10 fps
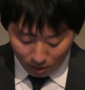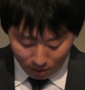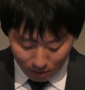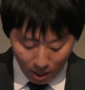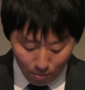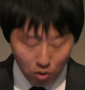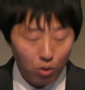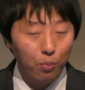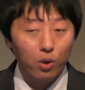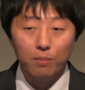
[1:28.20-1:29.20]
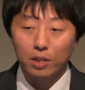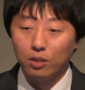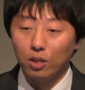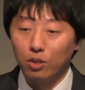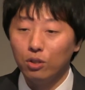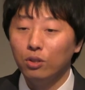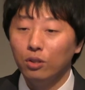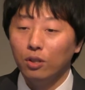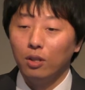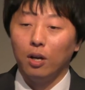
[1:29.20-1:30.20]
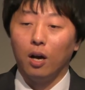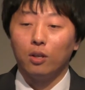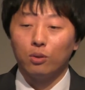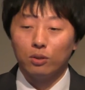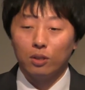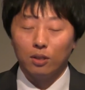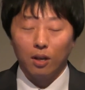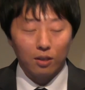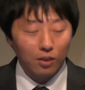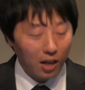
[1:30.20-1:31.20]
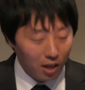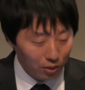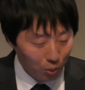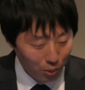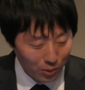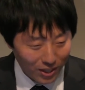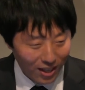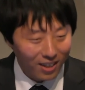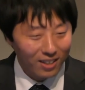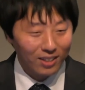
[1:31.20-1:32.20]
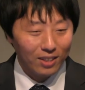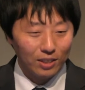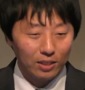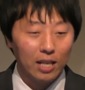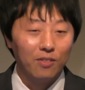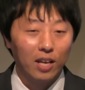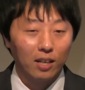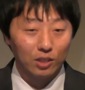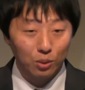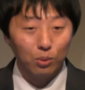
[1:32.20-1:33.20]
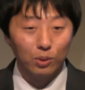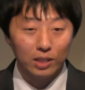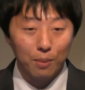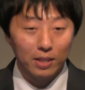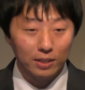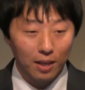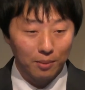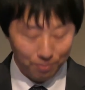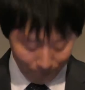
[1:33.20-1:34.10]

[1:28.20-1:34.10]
サムソンポリマっていうあのあの化学工場で3年間仕事をしてました